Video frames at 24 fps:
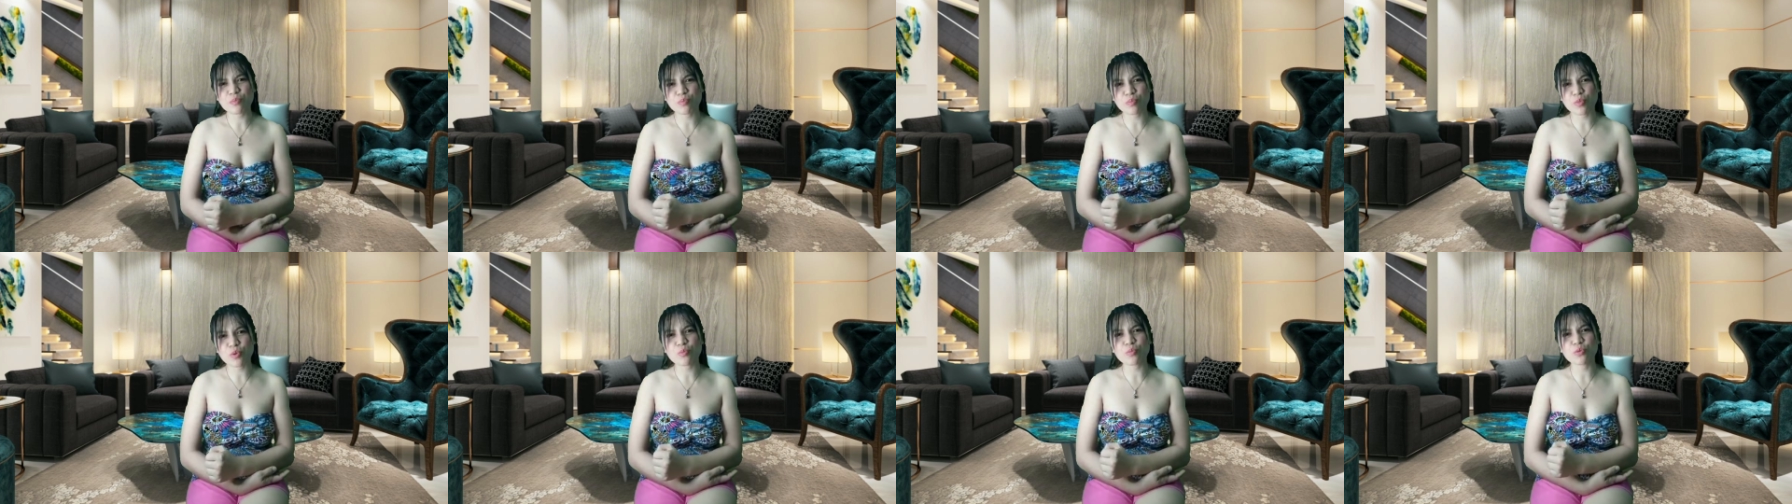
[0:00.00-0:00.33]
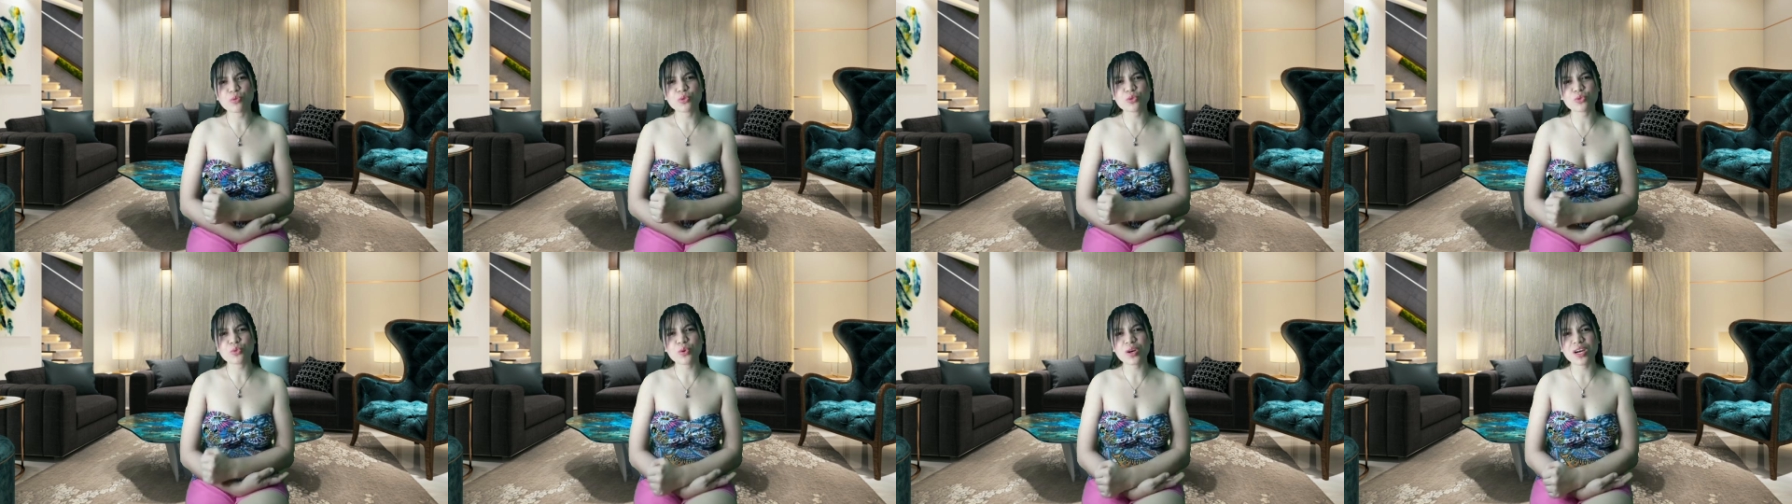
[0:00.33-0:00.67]

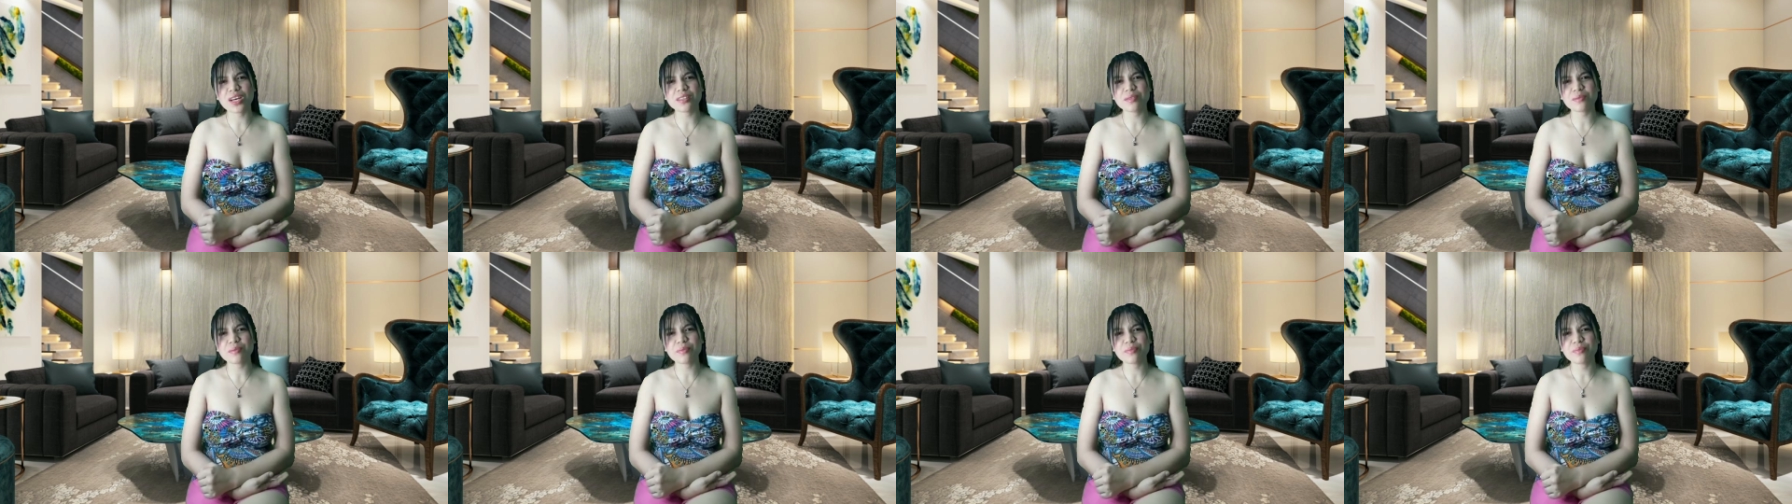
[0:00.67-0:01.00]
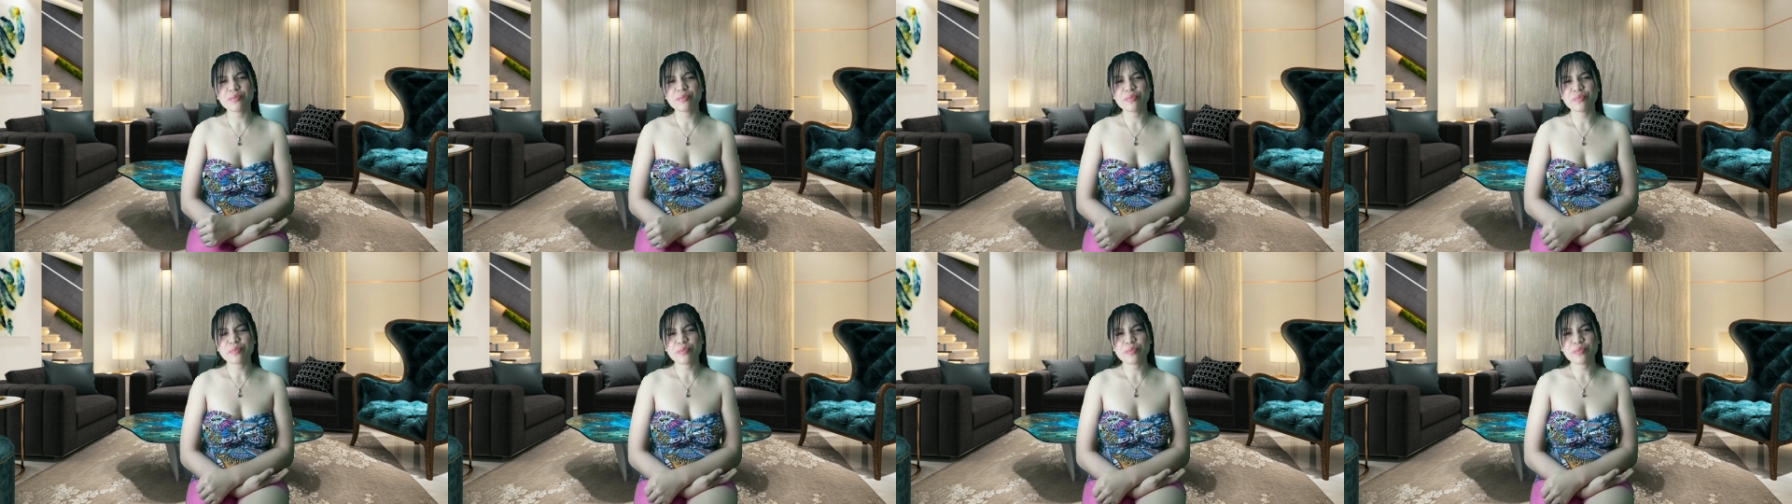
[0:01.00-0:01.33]
pupusuan.
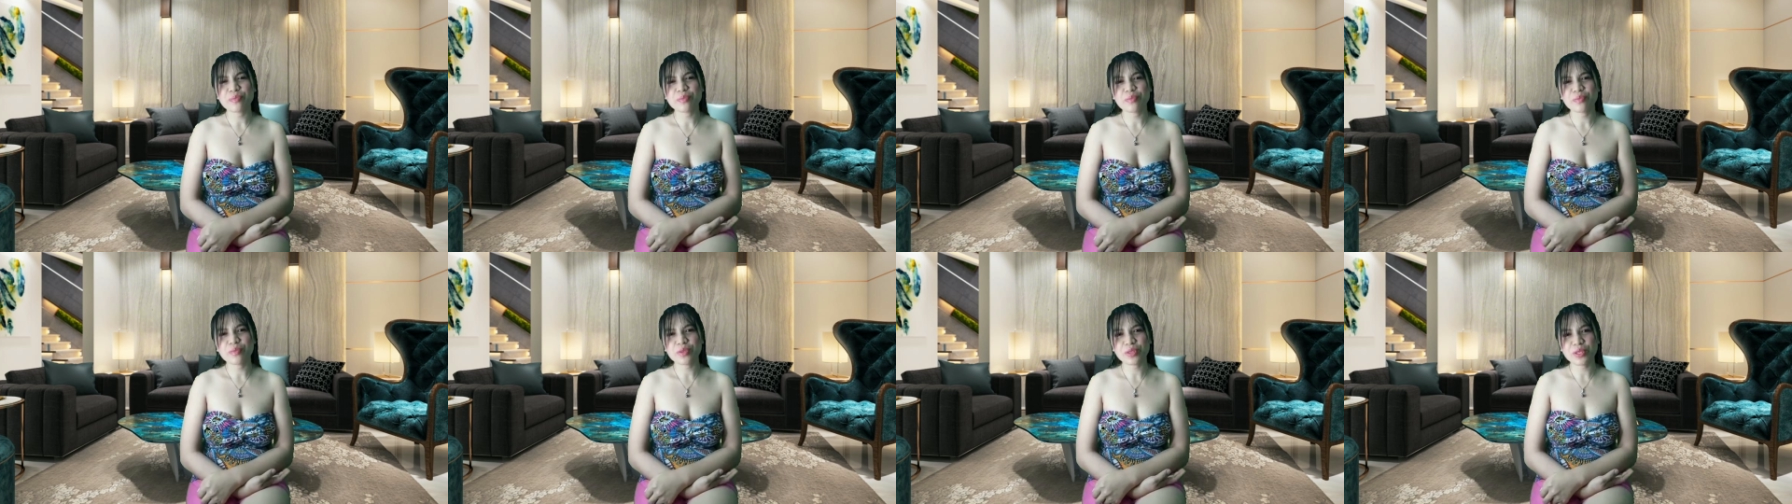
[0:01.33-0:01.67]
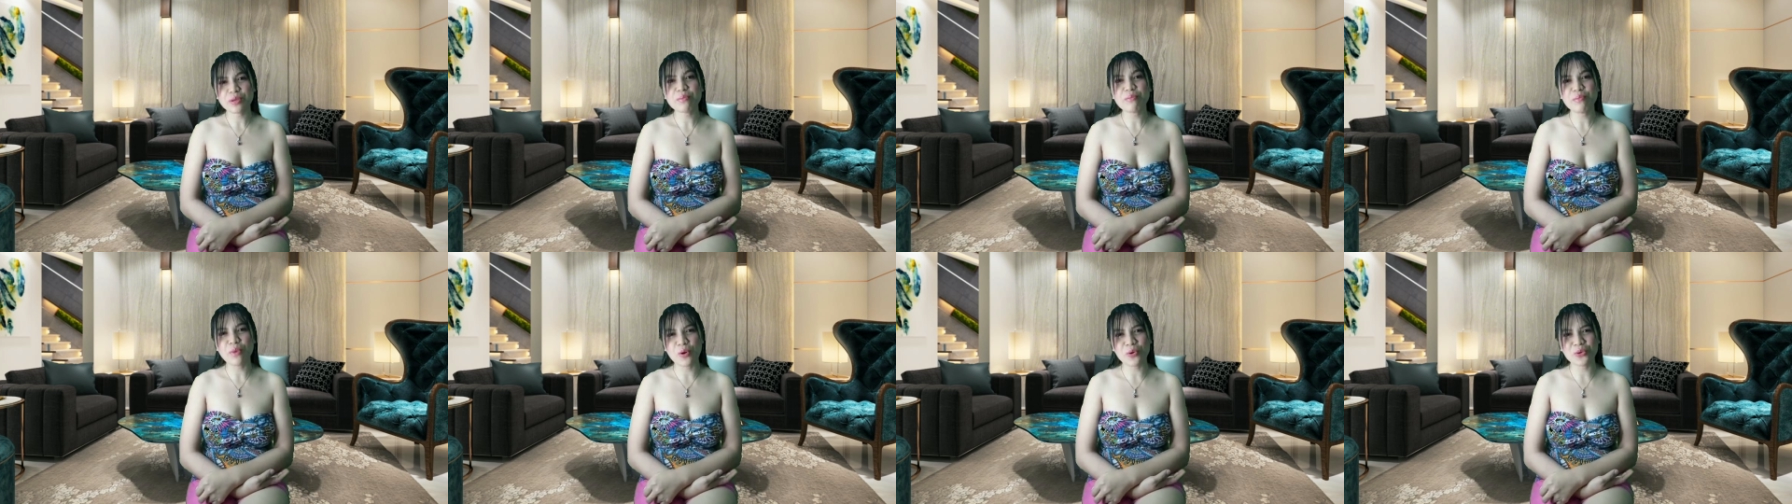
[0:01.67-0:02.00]
Pwede
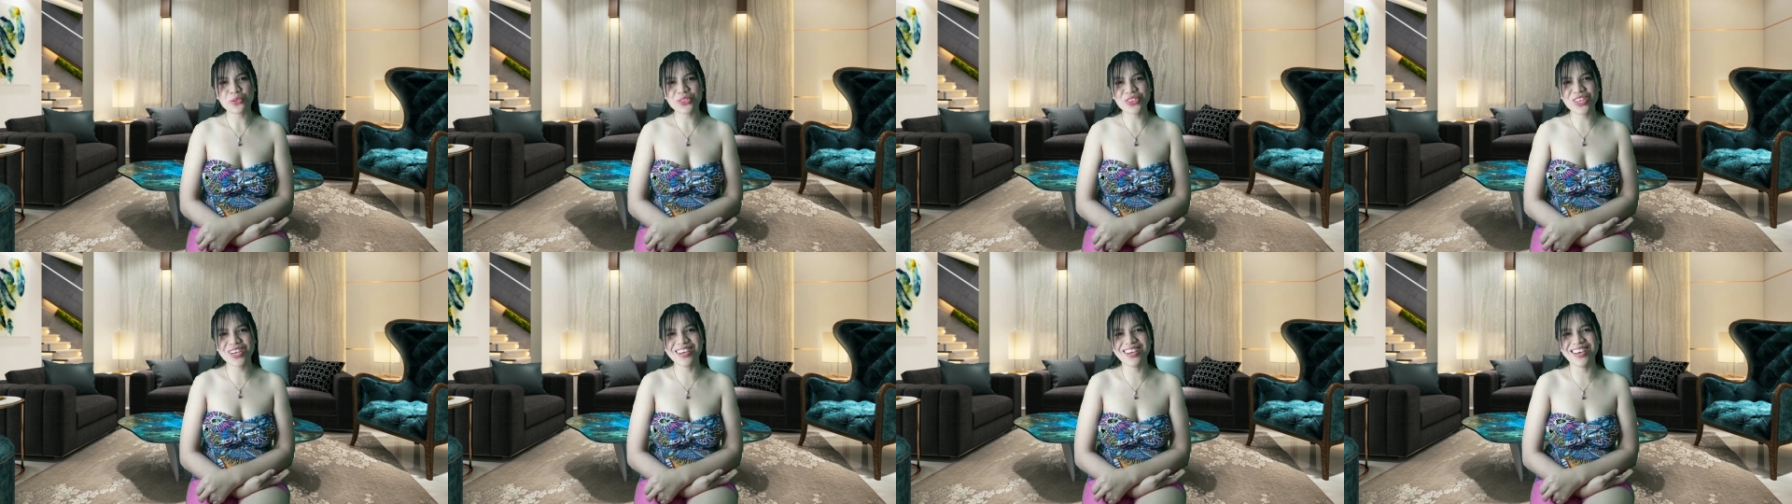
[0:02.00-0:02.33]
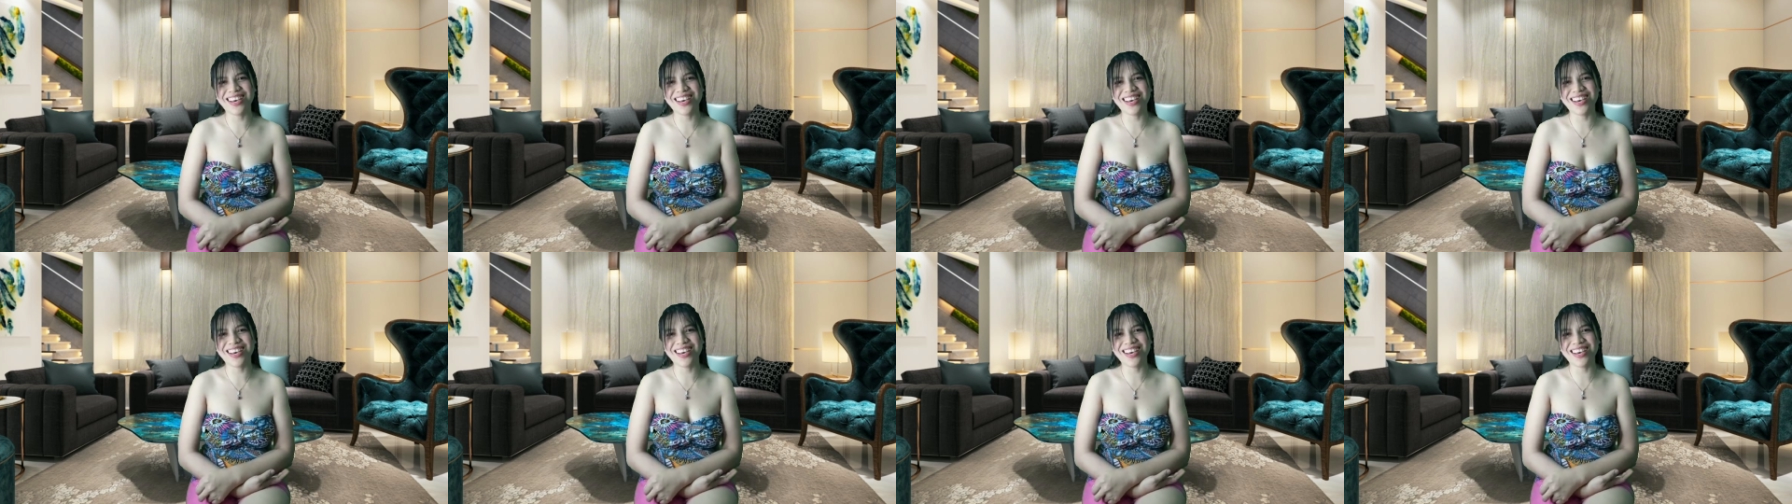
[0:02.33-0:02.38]
yung boat.